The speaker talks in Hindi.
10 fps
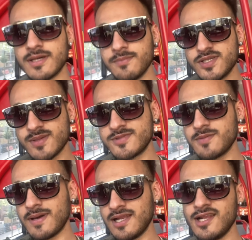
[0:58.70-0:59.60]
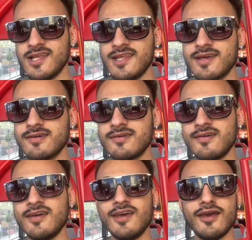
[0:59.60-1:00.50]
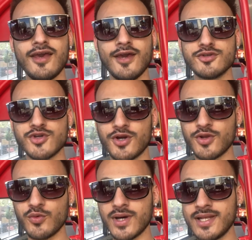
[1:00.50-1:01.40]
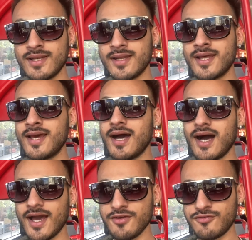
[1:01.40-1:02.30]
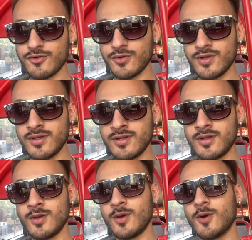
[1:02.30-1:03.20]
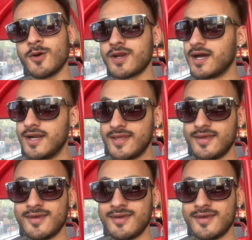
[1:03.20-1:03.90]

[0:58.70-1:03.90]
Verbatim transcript: दम पे सबसे पहले लेनी है एयर जॉर्डन वन आईफोन और गाड़ी